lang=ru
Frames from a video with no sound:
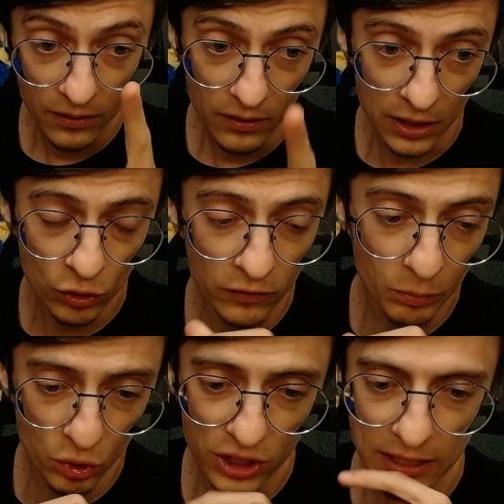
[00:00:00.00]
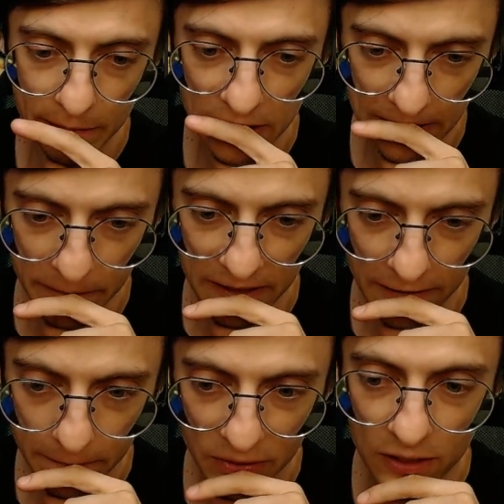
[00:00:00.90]
а новые пушки нам не
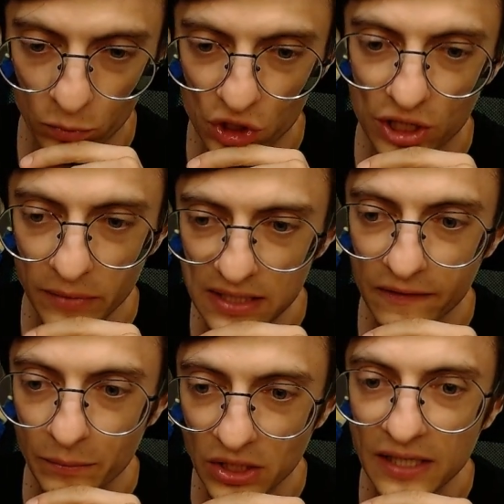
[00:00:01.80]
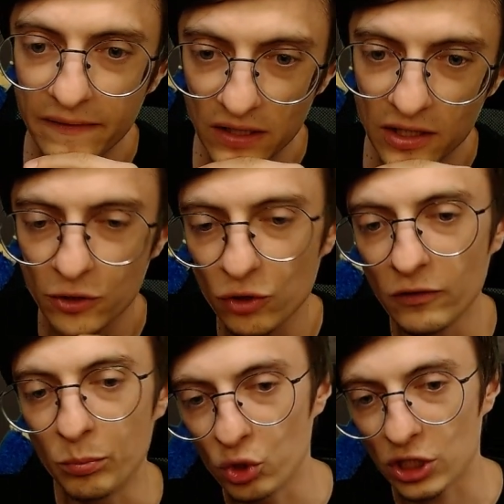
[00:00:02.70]
добавят, потому что мы с вами не видели
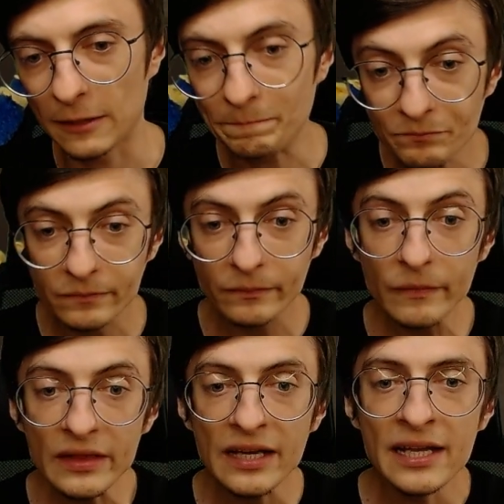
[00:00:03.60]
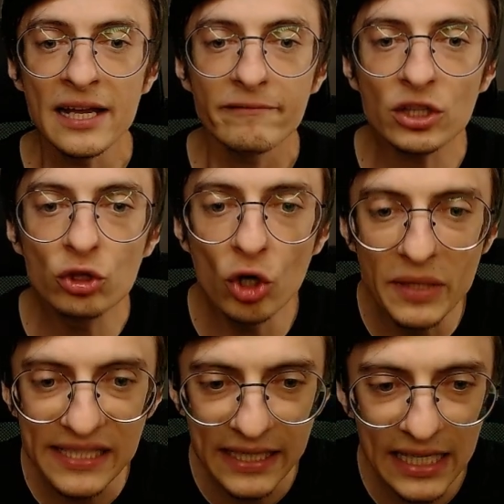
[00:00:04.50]
новые пушки. В одном
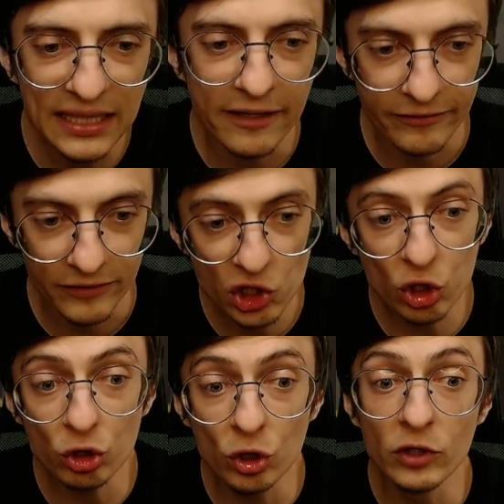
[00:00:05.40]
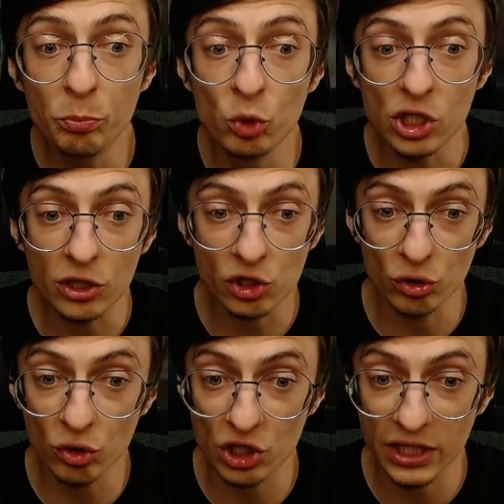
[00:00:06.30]
из кадров, насчет новых пушек еще
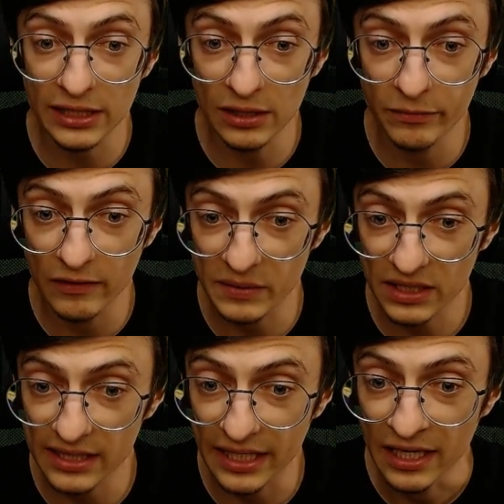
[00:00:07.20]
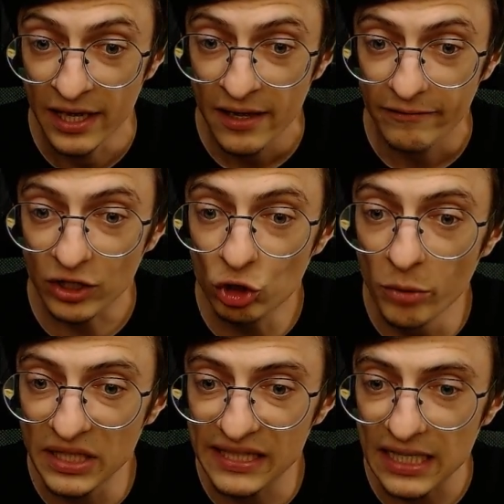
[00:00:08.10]
тоже хотел бы вам сказать. В
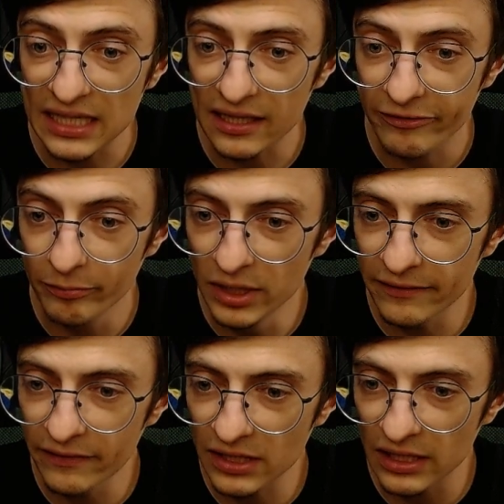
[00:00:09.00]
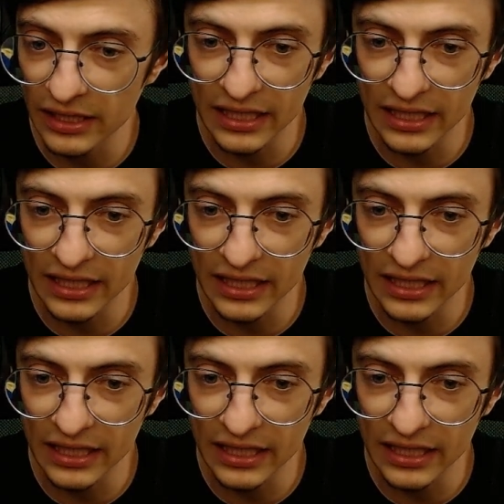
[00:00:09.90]
одном из кадров мы видели